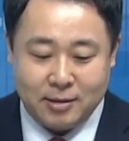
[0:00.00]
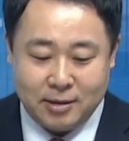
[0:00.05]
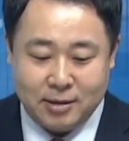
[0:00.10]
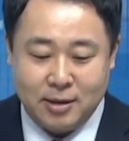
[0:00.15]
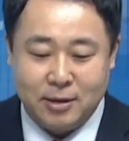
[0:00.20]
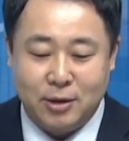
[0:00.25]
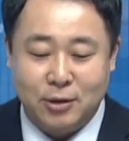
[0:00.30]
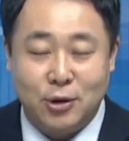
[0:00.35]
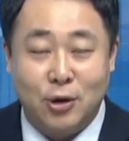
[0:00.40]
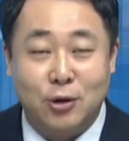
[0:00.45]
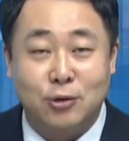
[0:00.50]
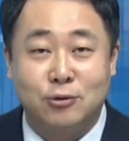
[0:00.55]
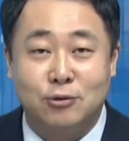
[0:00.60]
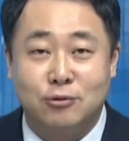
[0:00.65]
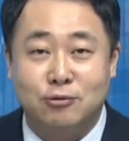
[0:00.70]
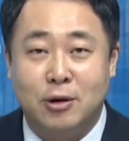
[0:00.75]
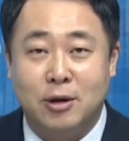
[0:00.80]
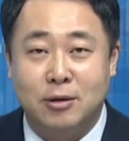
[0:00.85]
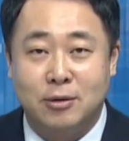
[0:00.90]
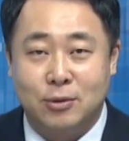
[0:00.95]
이제 이런
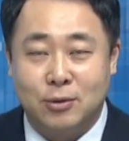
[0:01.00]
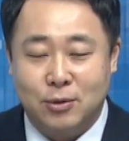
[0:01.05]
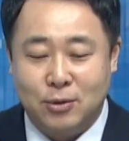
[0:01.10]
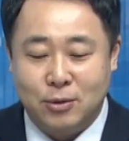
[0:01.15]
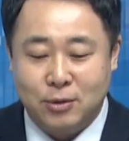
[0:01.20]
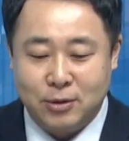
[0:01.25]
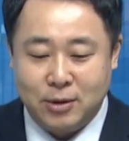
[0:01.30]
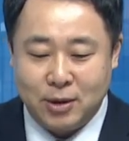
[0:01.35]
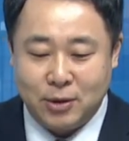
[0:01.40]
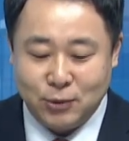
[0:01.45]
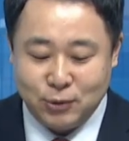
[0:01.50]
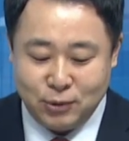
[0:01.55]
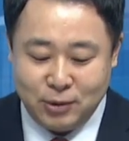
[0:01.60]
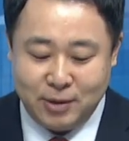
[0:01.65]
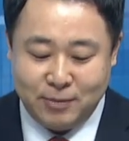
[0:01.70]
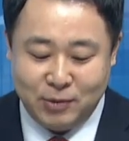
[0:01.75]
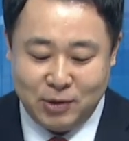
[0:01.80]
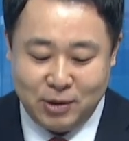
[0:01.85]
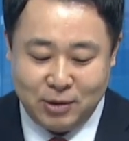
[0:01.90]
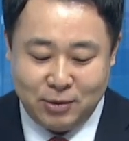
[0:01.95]
연구원 또 이제
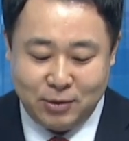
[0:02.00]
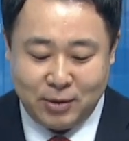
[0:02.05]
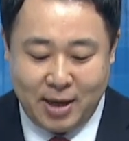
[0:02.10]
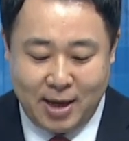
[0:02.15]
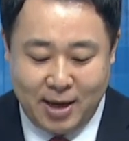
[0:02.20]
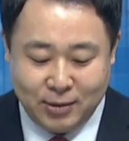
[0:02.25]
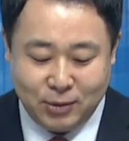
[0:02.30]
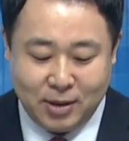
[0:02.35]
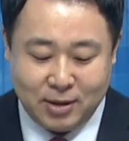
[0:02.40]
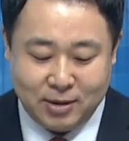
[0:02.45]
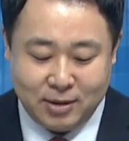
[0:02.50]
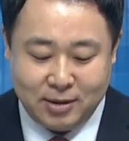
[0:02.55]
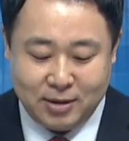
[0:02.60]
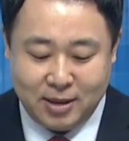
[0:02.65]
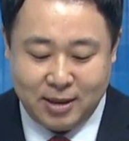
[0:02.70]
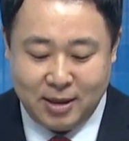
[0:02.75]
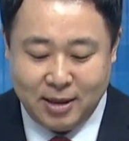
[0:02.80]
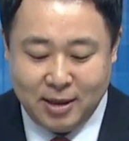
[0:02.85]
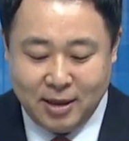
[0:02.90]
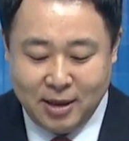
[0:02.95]
교수님들도 계속해서
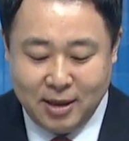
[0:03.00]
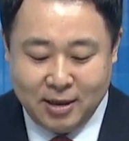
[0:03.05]
이제